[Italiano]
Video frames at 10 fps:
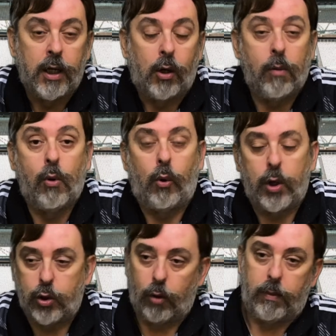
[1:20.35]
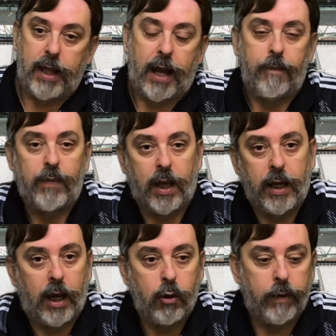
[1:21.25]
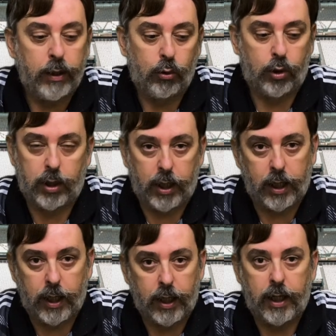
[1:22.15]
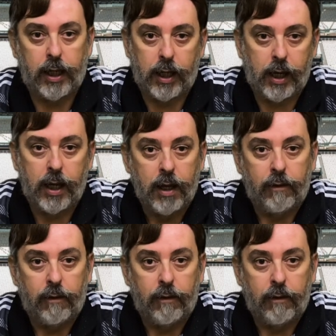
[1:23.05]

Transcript: Comunque, insomma, dai, la Juventus eh,